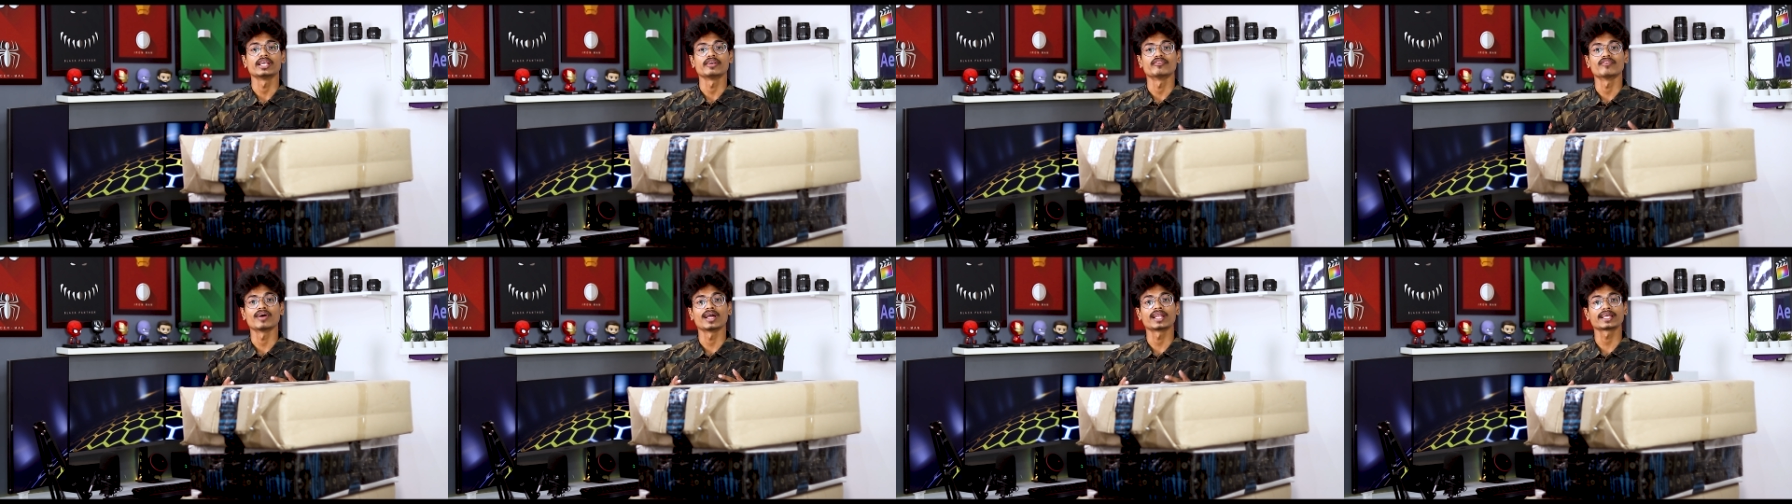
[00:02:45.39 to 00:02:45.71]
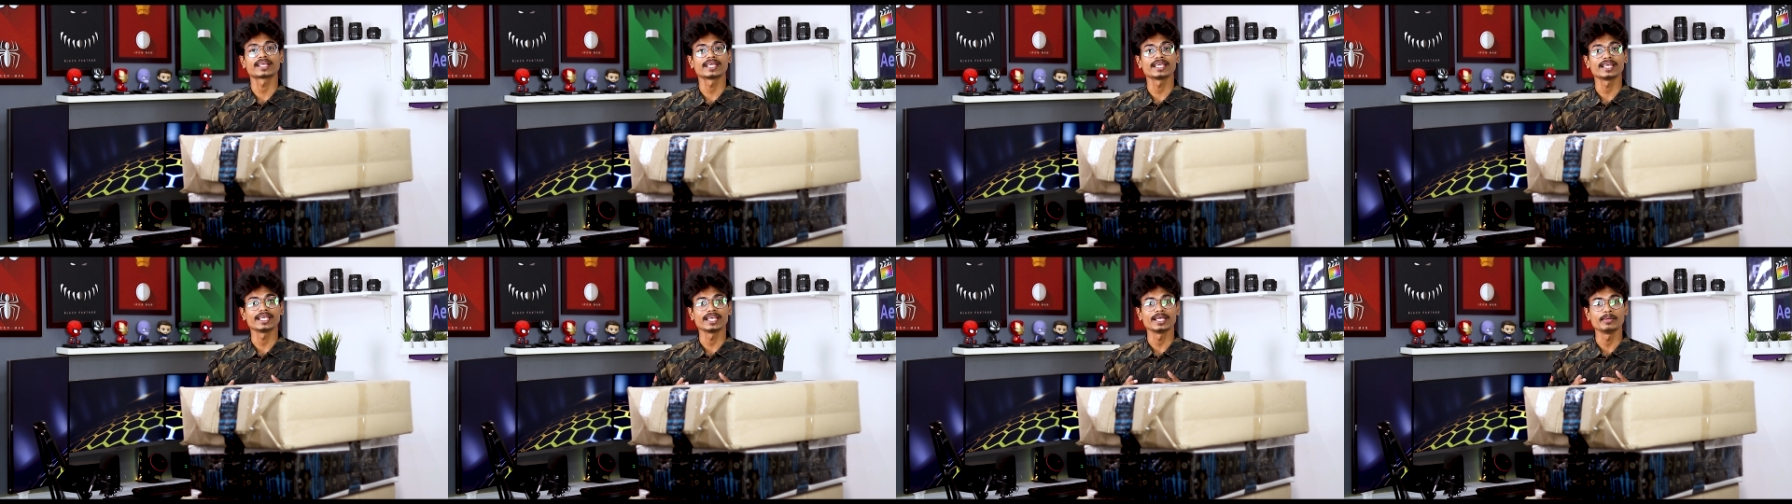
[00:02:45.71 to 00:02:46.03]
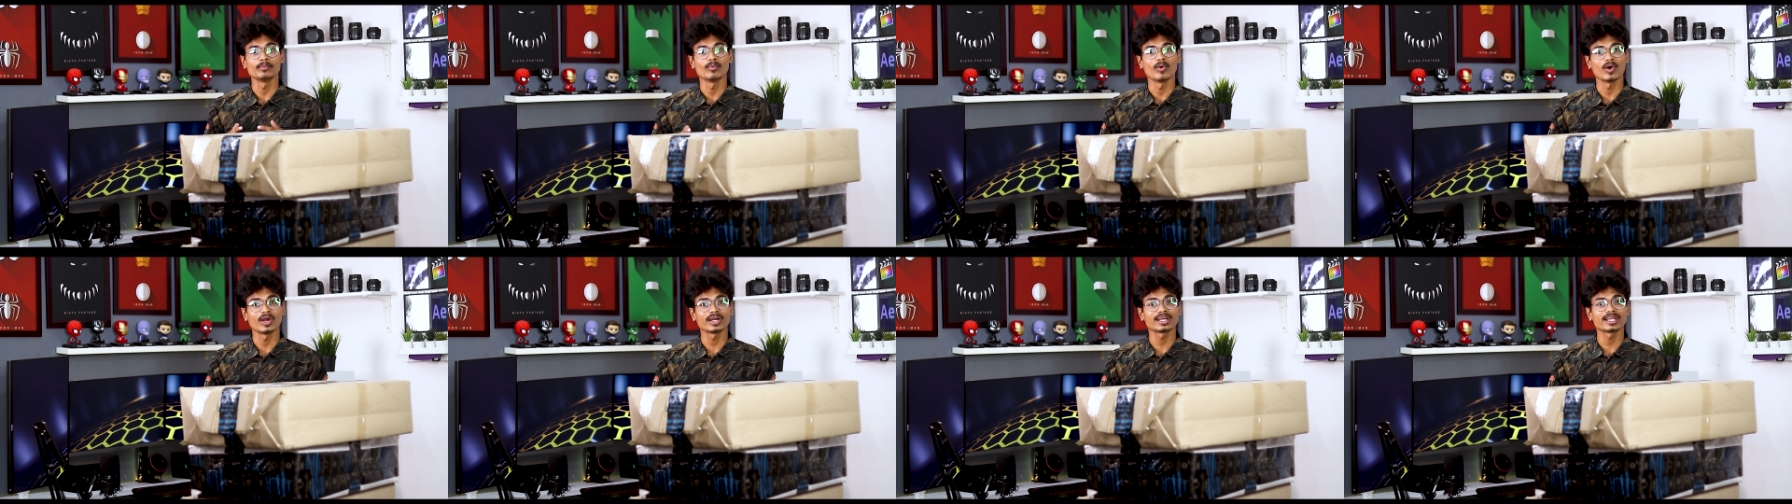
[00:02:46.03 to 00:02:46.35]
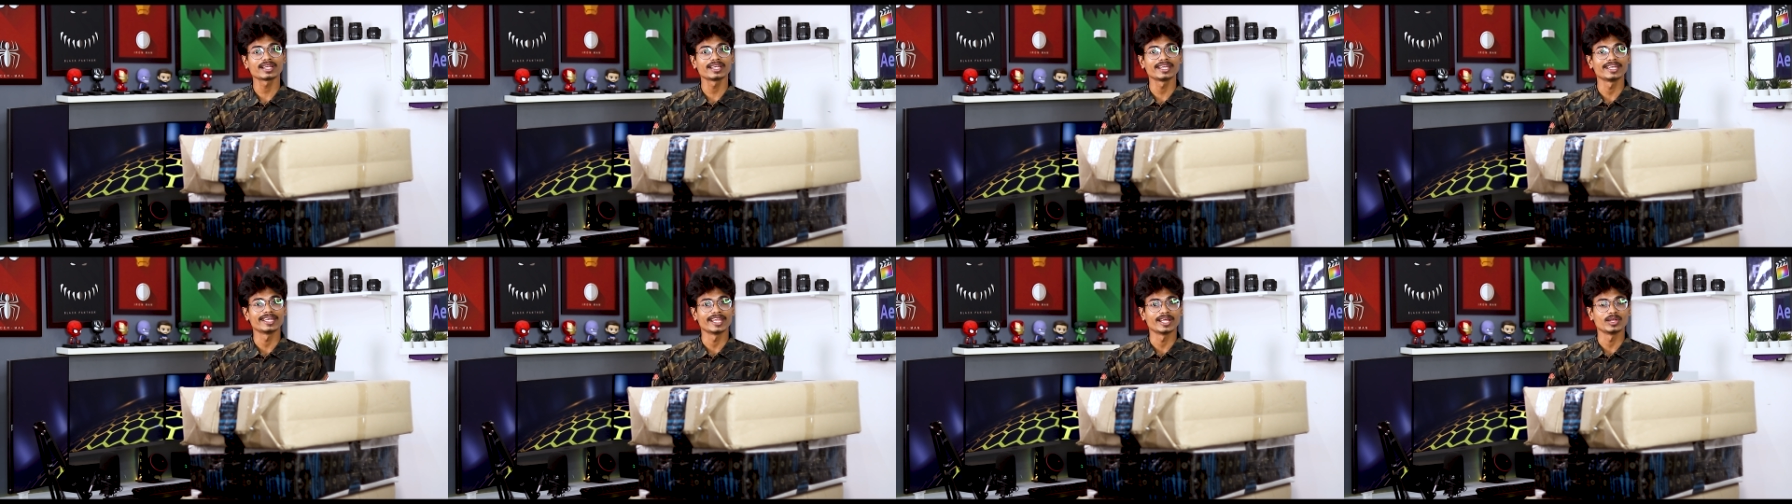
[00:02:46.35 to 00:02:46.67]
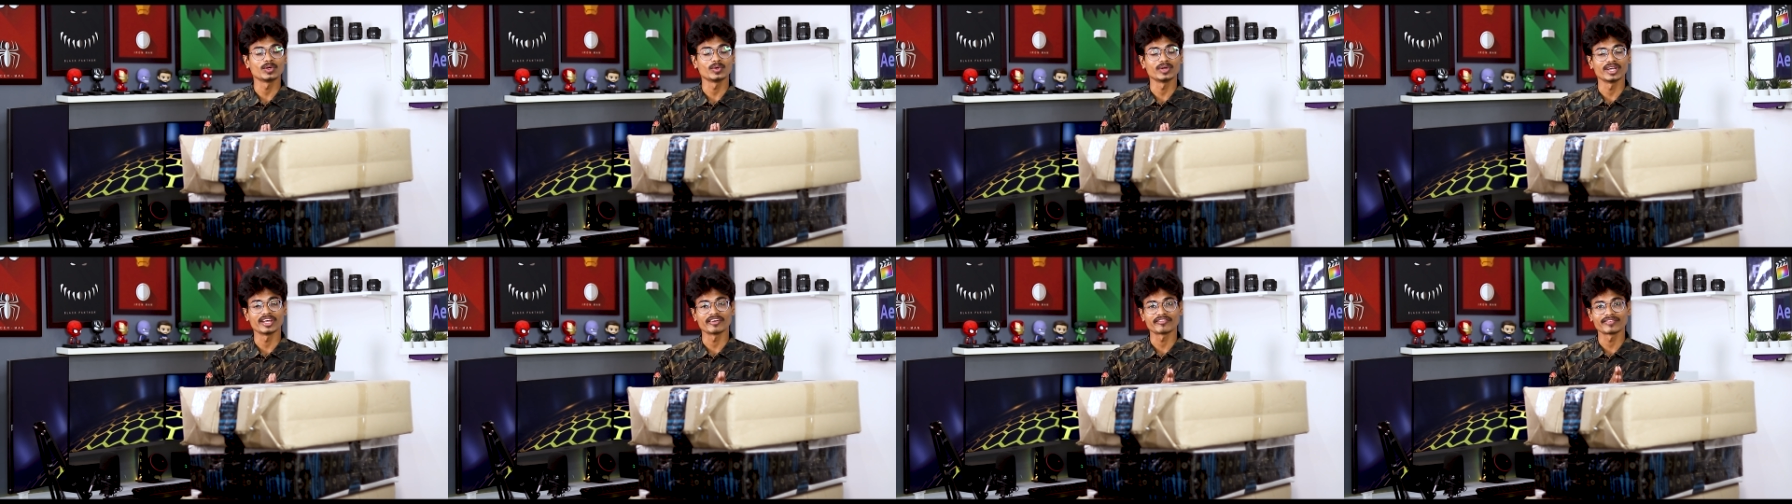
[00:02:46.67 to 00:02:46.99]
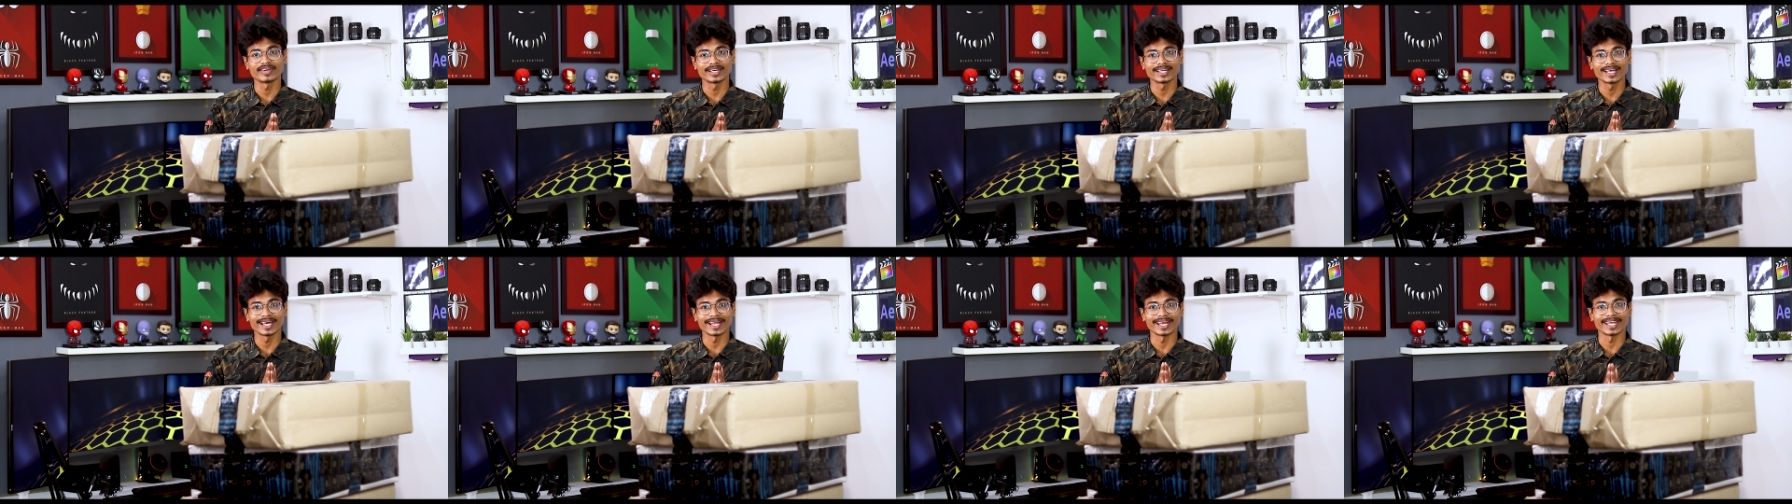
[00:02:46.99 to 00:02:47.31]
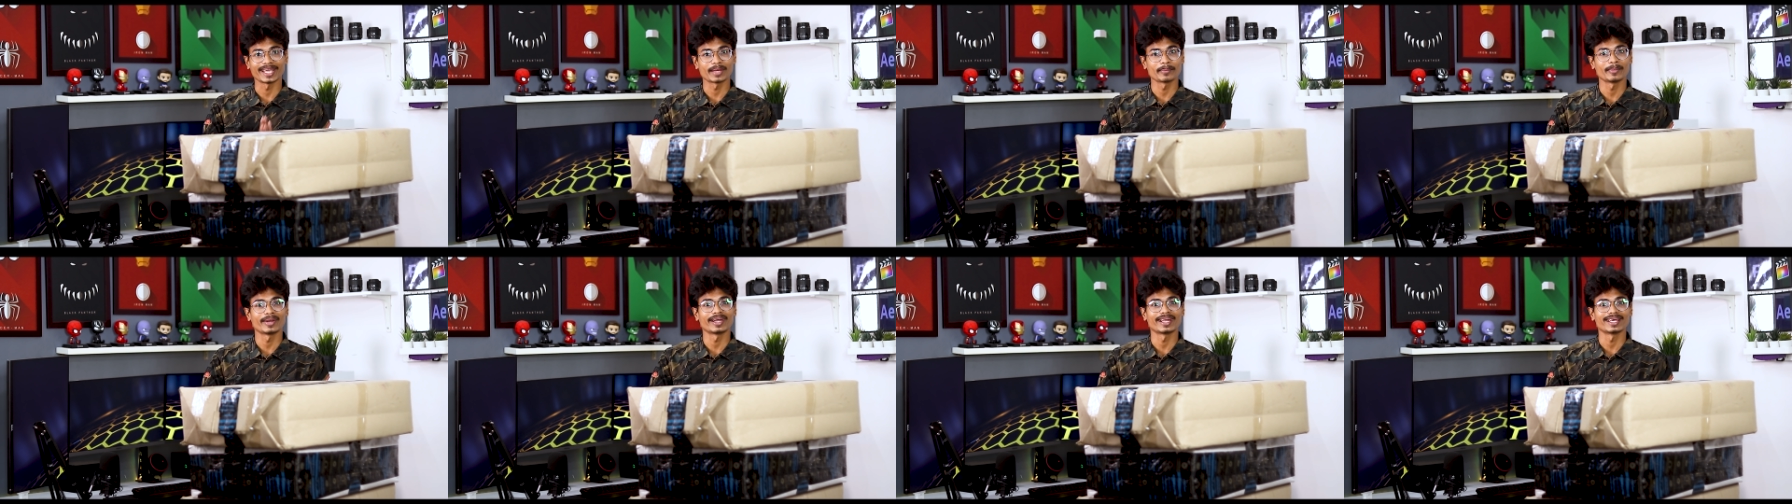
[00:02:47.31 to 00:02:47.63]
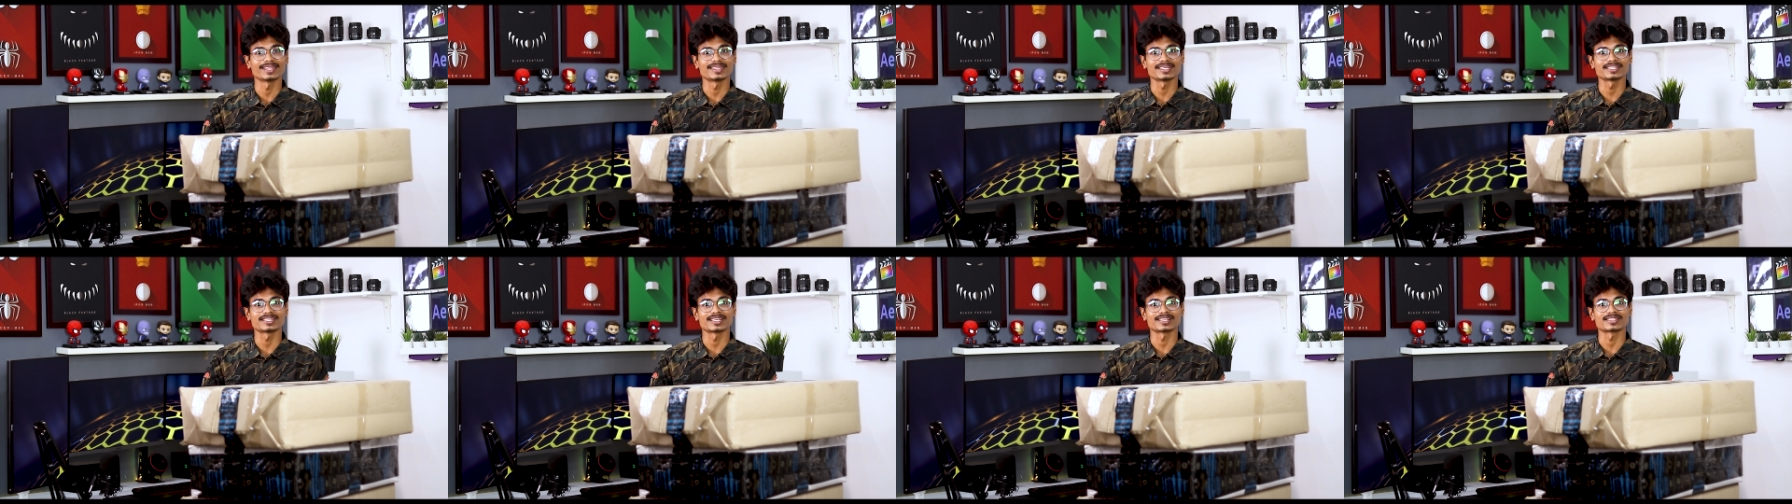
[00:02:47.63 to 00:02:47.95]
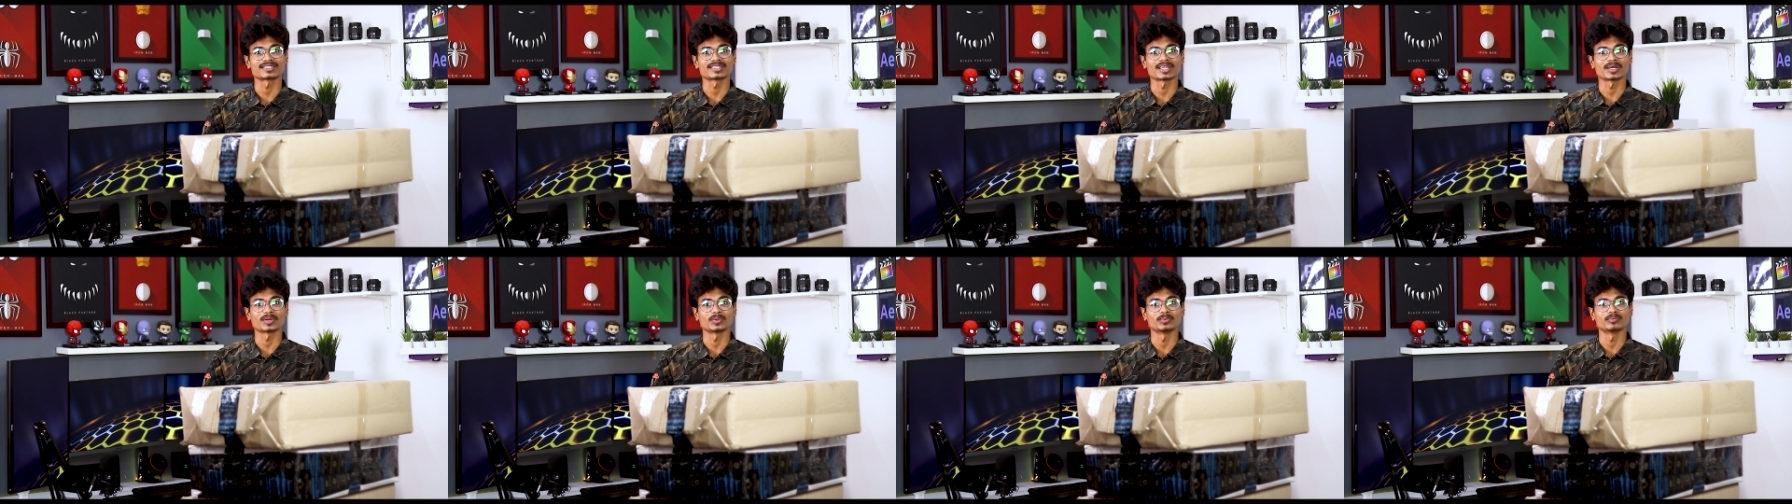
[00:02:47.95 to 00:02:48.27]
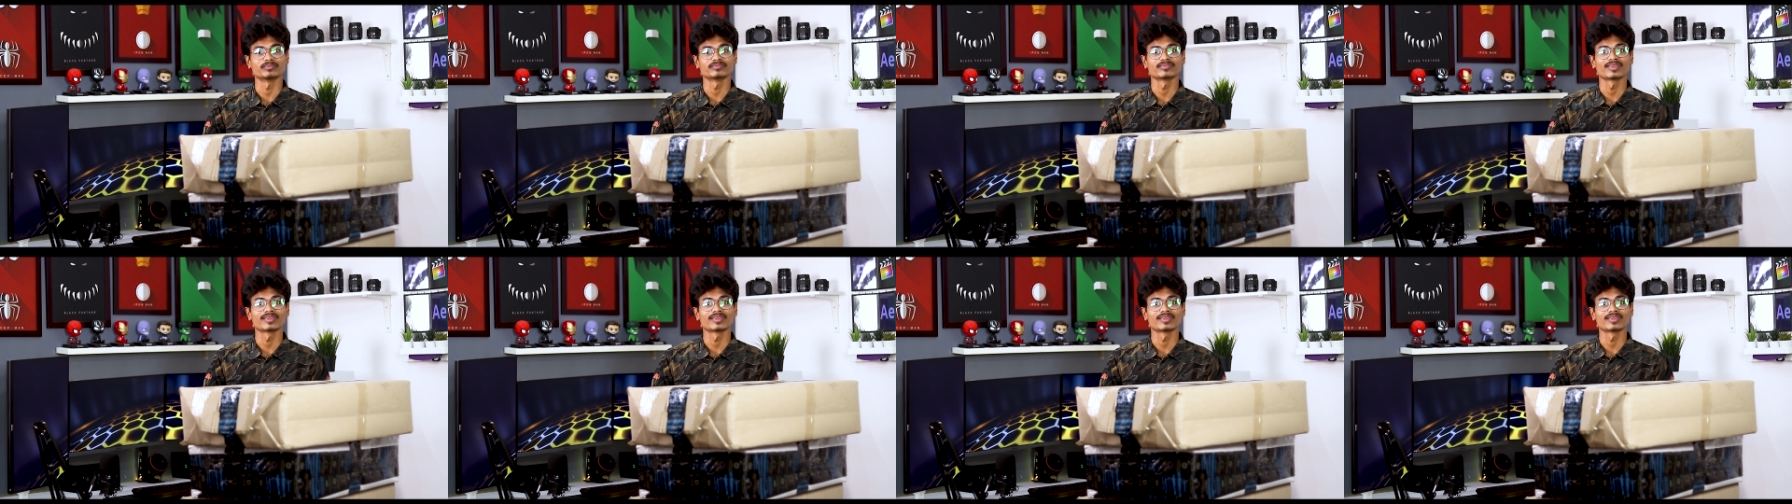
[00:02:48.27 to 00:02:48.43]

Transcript: వాళ్ళకి ఈ మానిటర్ని నేను డెఫినెట్గా రికమెండ్ అయితే చేస్తాను